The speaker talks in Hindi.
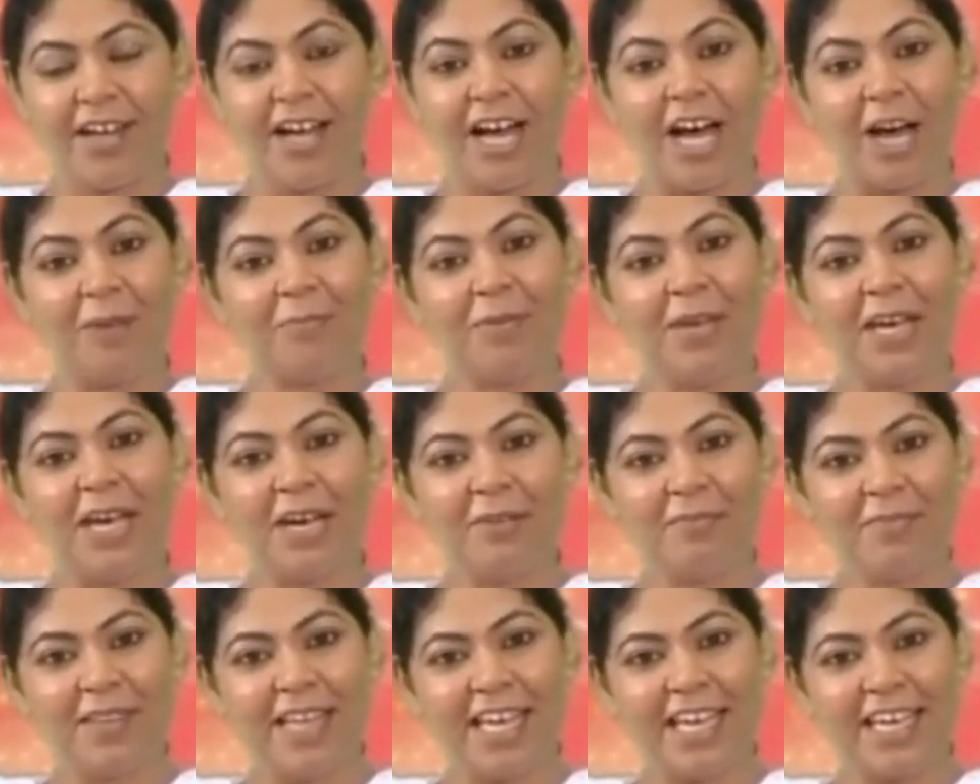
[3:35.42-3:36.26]
अभी
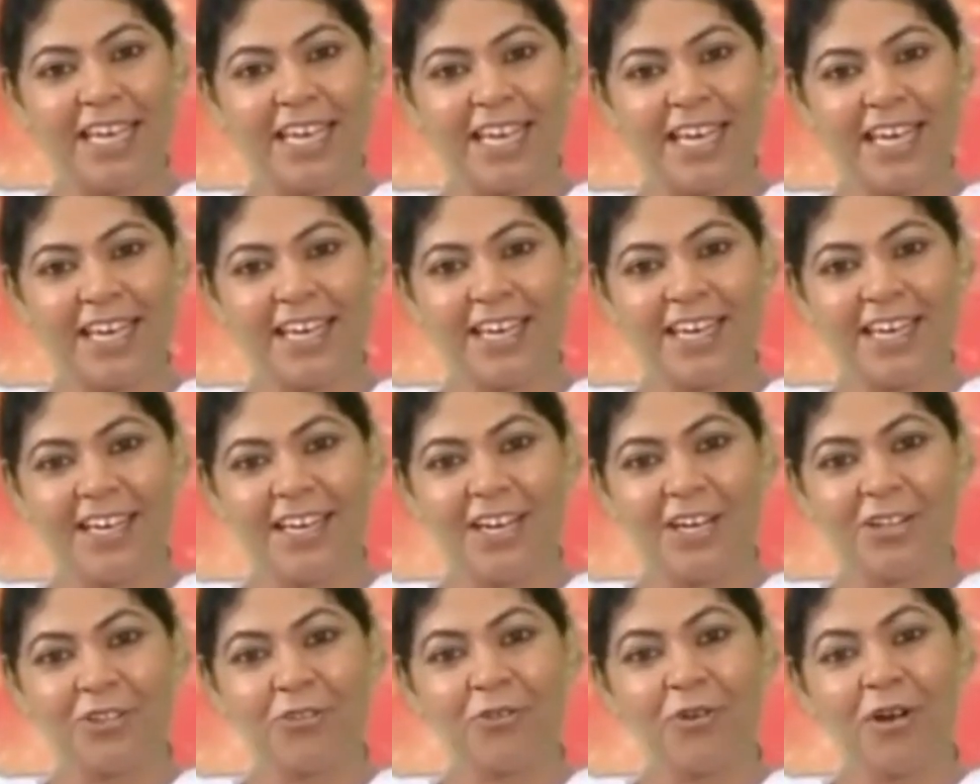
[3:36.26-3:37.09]
हम
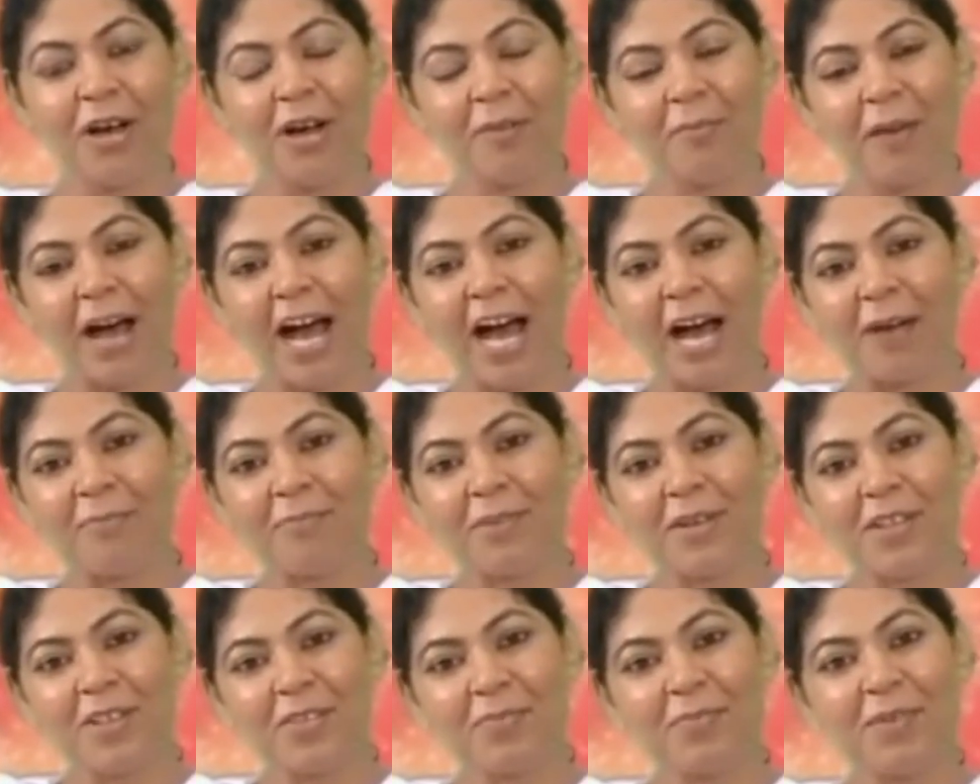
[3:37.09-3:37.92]
देखें तो हम
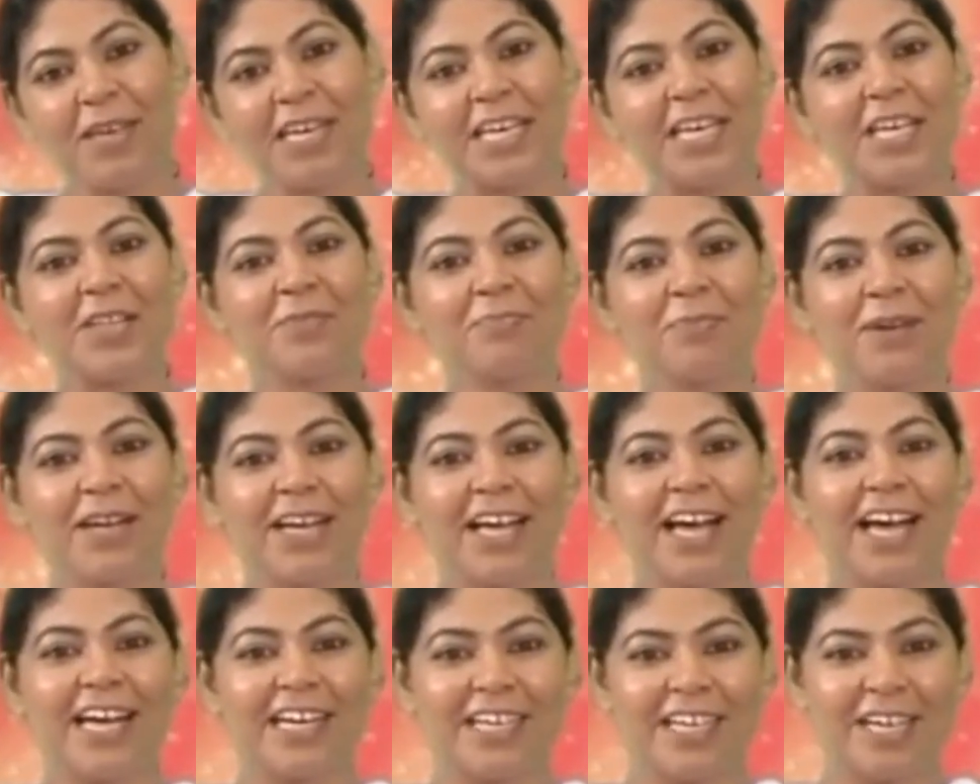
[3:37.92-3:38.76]
आपस में किस
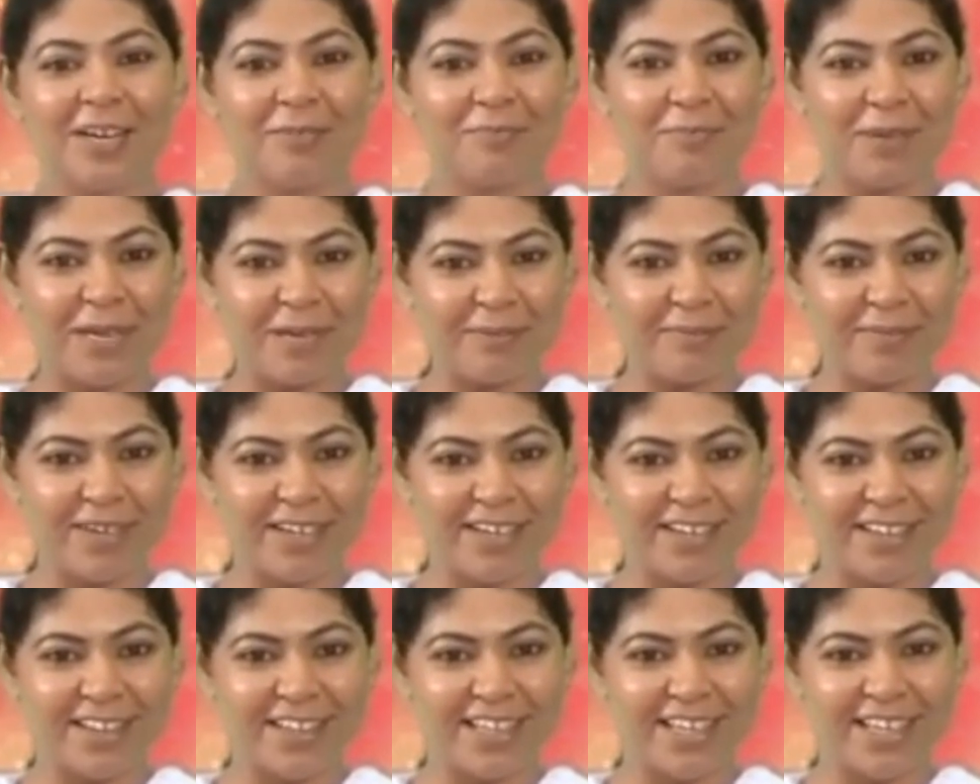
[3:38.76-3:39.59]
प्रकार का प्रेम
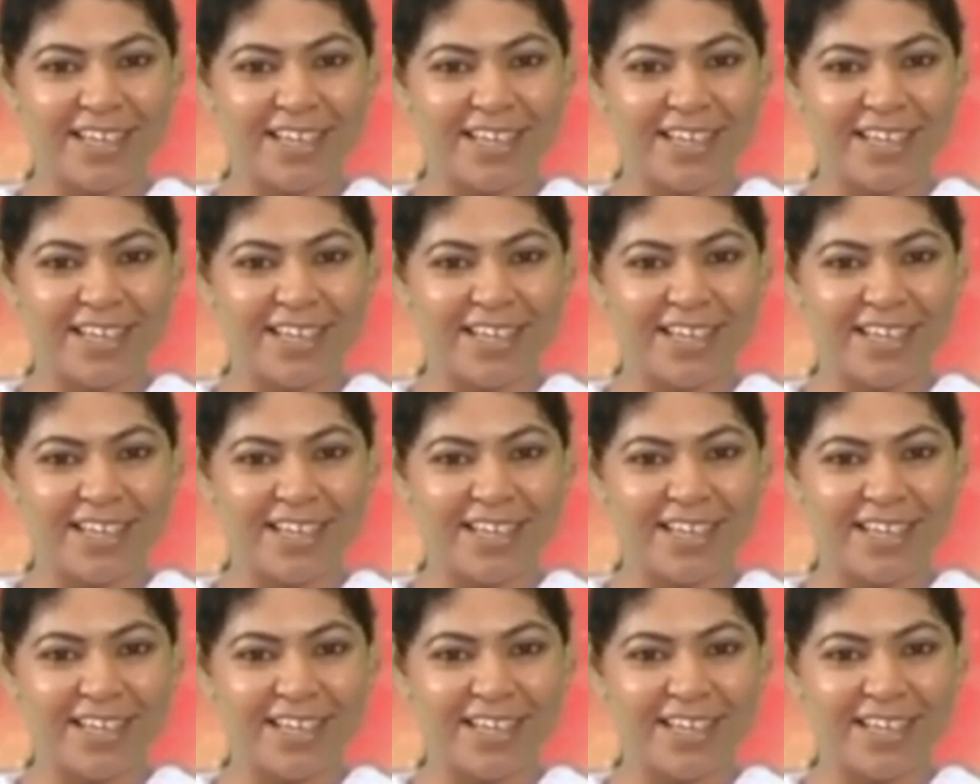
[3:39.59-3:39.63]
करते